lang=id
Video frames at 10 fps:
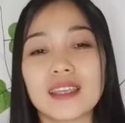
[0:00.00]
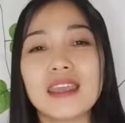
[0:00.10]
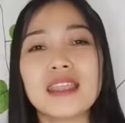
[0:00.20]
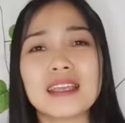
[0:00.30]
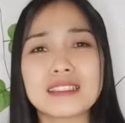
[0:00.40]

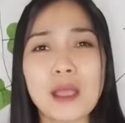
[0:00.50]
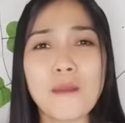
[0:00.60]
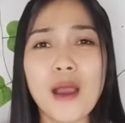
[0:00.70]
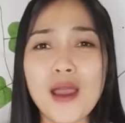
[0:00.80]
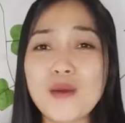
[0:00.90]
niki
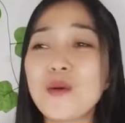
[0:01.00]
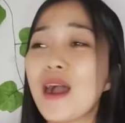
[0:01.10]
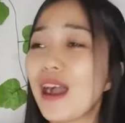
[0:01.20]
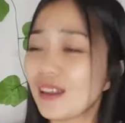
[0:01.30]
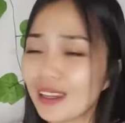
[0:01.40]
jamaah
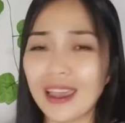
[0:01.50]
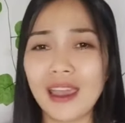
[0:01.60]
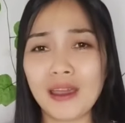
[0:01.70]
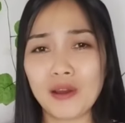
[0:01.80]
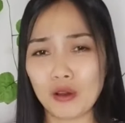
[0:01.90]

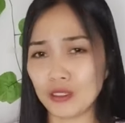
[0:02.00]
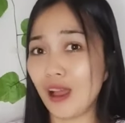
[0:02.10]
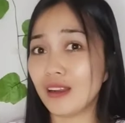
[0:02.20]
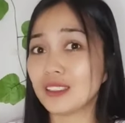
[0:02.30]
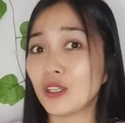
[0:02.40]
wakeh
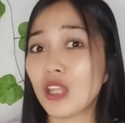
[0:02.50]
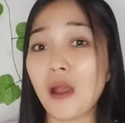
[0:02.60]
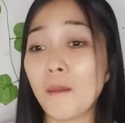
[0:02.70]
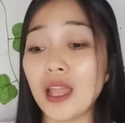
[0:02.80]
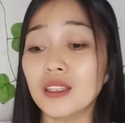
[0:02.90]
soalnya sing
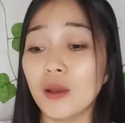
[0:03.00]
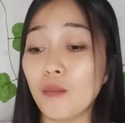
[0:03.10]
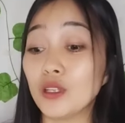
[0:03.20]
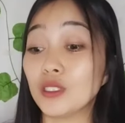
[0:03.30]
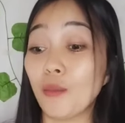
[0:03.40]
ceramah iki
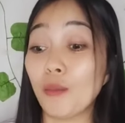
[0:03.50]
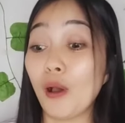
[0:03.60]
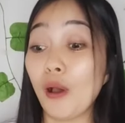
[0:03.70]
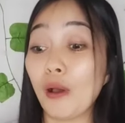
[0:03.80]
mbok sapa